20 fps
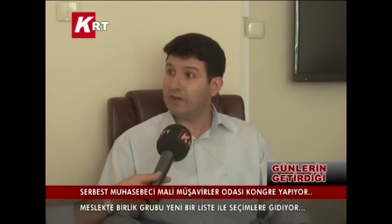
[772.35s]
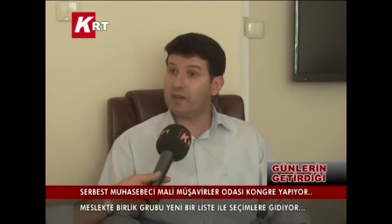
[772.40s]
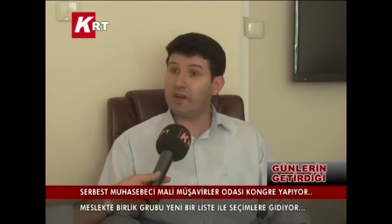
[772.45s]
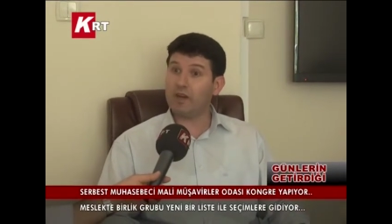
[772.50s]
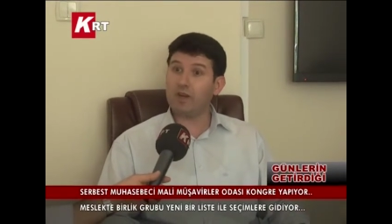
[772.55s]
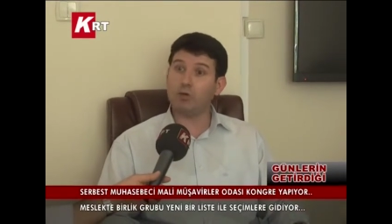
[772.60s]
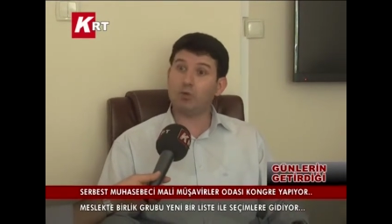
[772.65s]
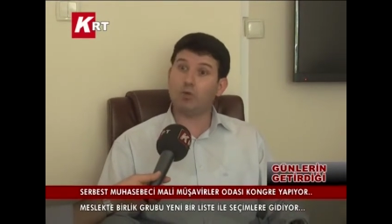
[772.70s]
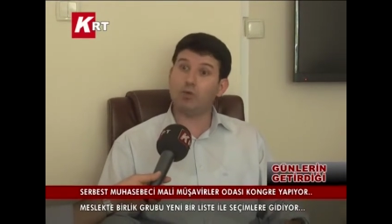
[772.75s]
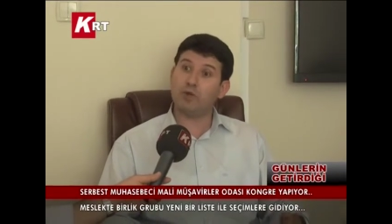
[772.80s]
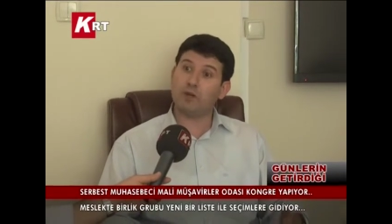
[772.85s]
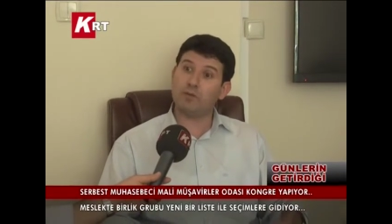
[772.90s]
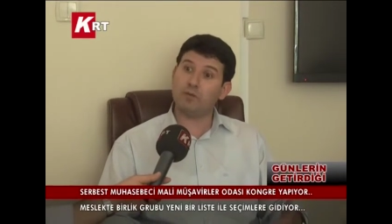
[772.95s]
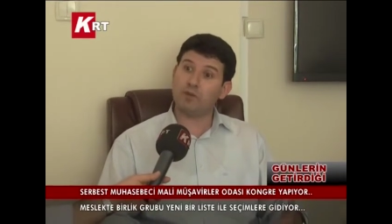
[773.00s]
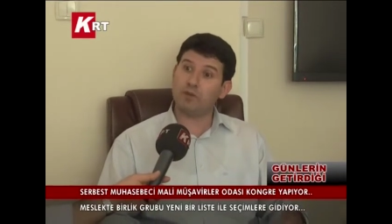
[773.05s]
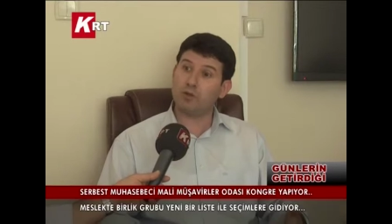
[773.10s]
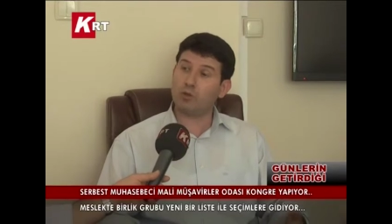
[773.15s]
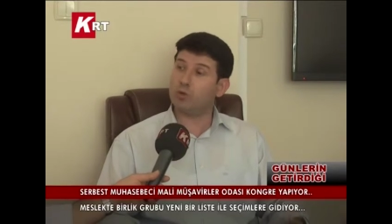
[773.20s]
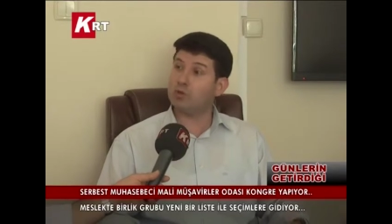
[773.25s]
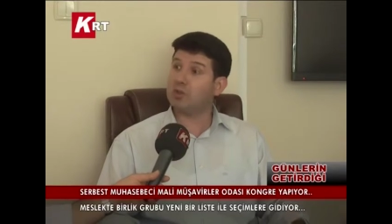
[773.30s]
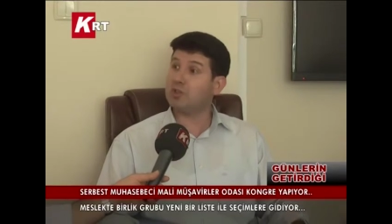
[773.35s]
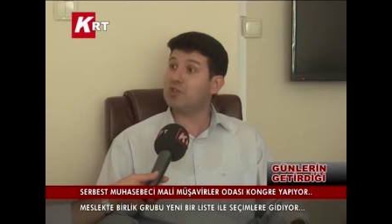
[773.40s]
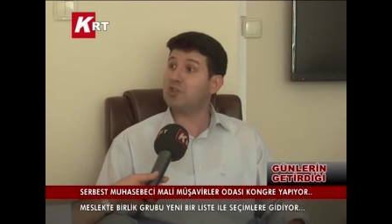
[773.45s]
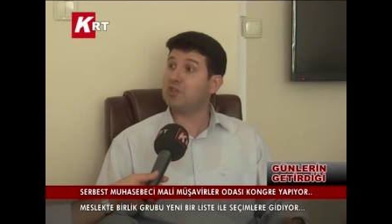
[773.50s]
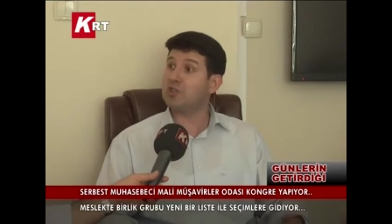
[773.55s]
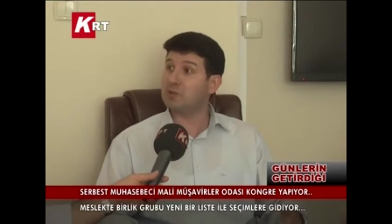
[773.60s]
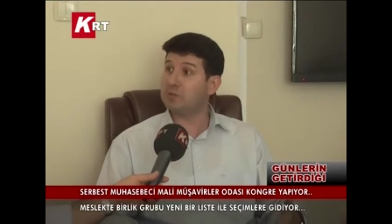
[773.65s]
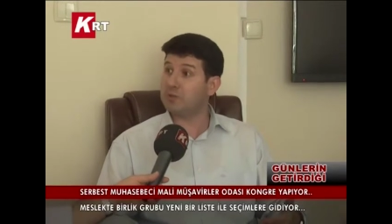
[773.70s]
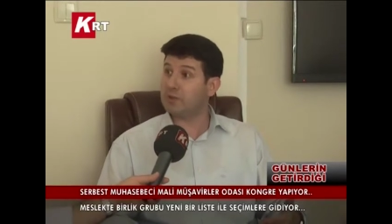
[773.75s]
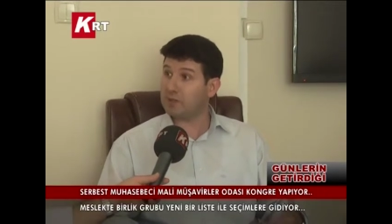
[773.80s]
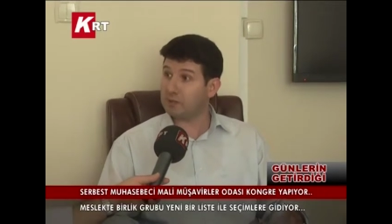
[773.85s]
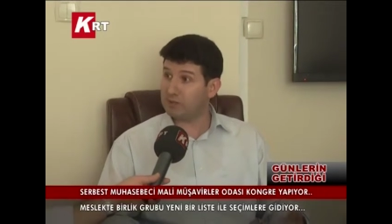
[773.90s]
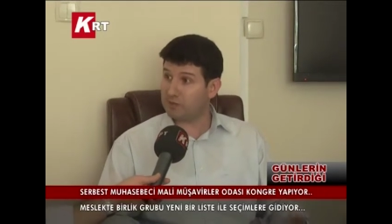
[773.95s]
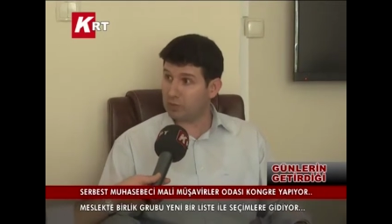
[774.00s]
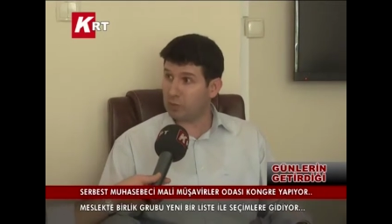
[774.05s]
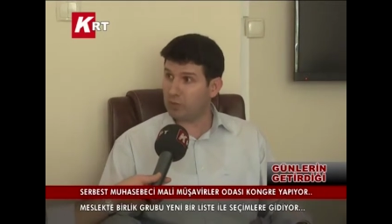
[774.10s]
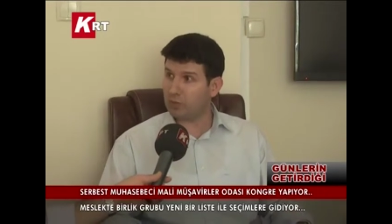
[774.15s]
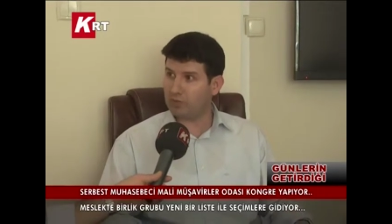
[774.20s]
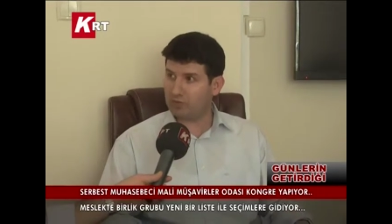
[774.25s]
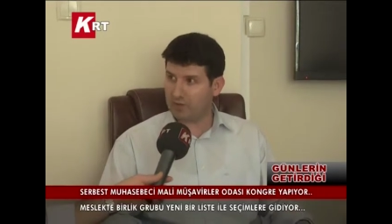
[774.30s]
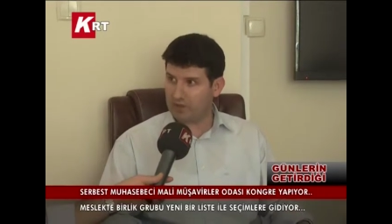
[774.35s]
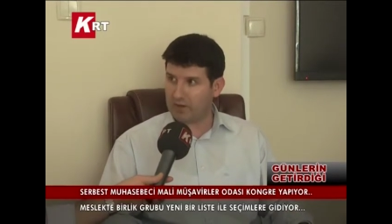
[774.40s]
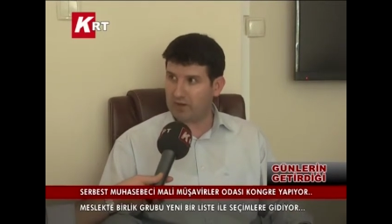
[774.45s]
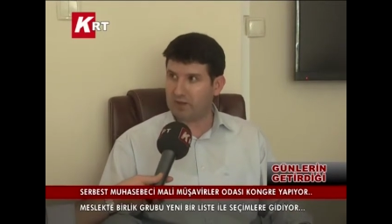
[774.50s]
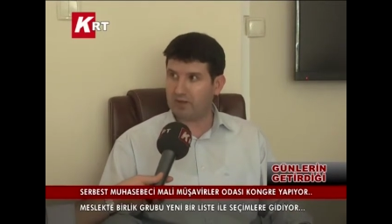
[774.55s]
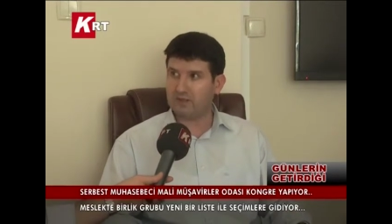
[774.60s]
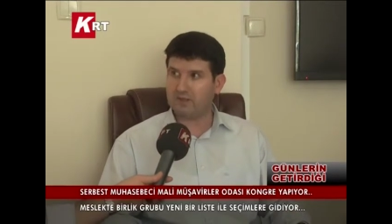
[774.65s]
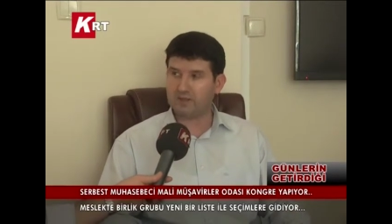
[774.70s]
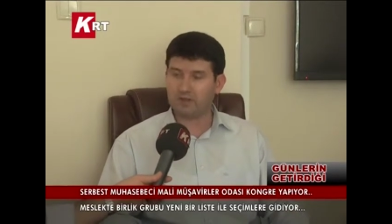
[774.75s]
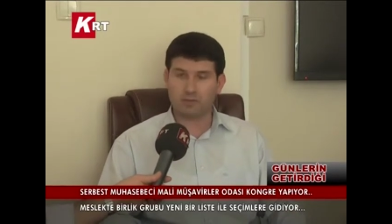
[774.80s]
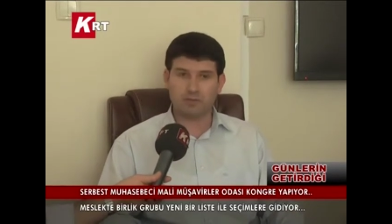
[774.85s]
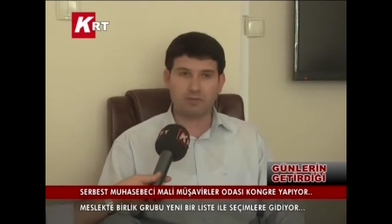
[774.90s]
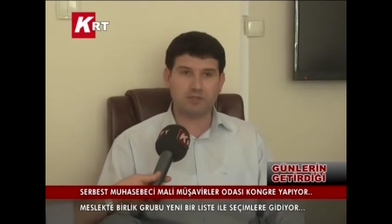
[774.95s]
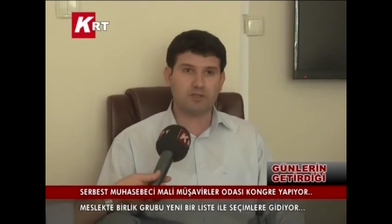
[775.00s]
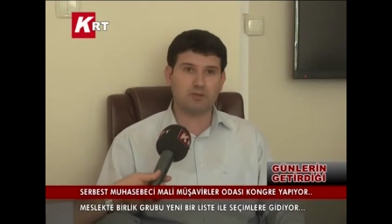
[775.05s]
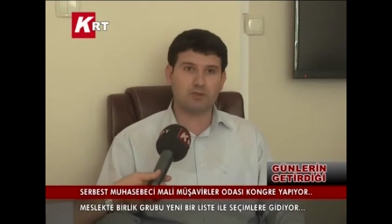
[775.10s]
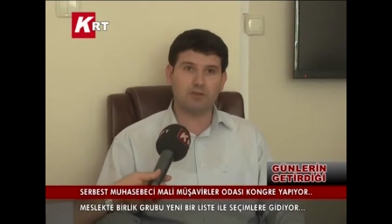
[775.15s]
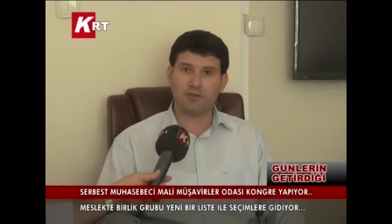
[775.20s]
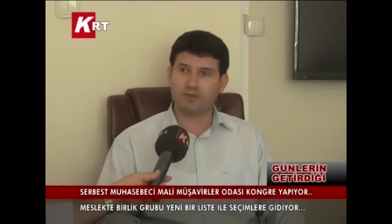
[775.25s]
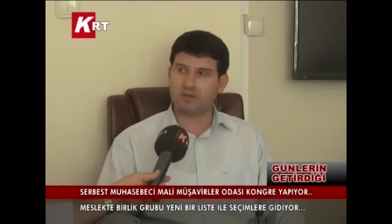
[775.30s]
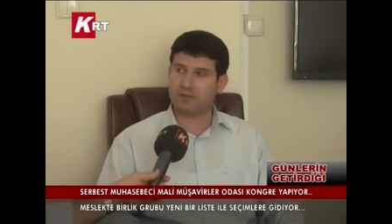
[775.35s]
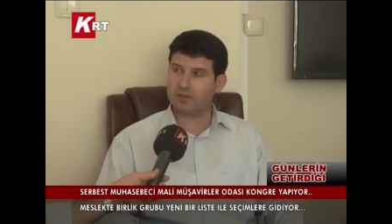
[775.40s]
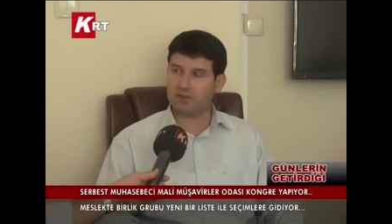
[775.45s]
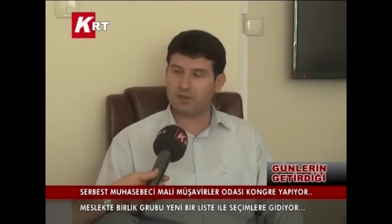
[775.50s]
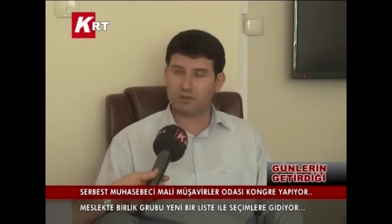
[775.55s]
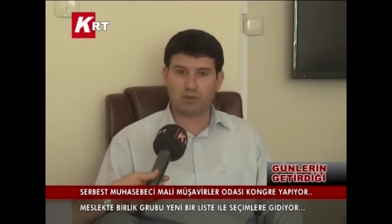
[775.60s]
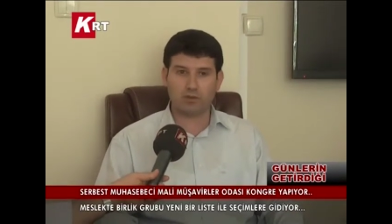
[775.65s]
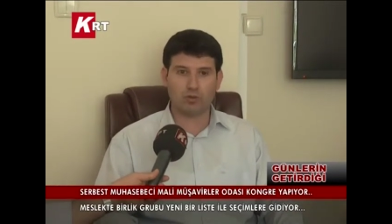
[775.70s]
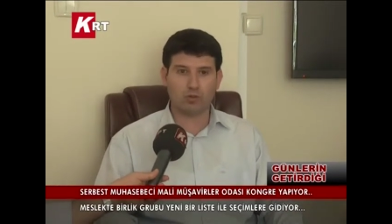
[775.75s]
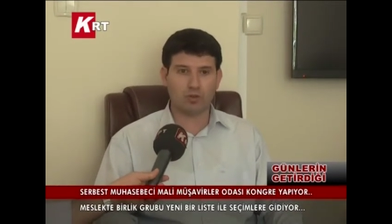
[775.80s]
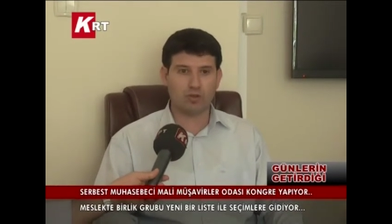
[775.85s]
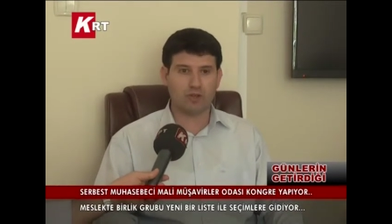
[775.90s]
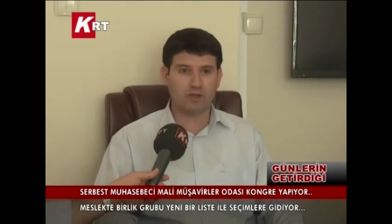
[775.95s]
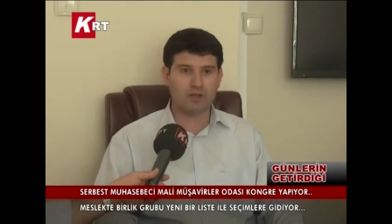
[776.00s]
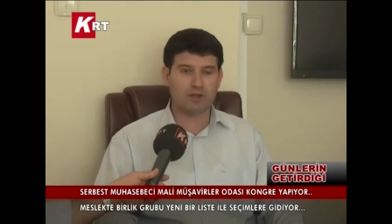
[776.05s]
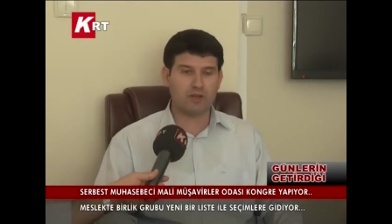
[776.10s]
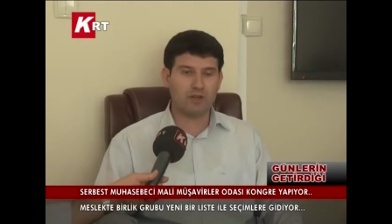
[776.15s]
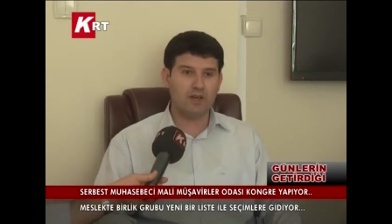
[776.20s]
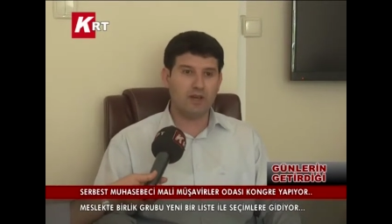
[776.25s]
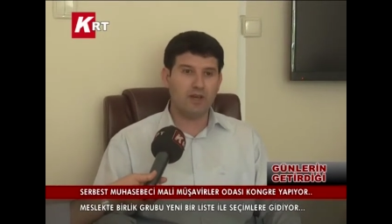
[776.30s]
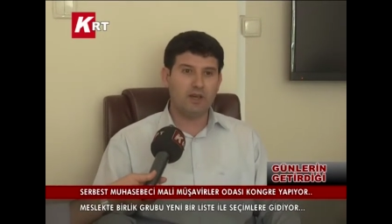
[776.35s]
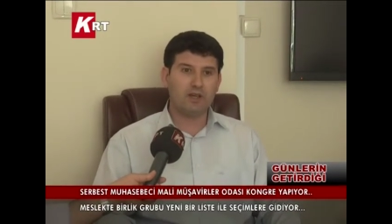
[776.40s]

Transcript: veya kullanmaları yönünde çalışmalarımız var aynı zamanda bizim meslekte birlik olarak.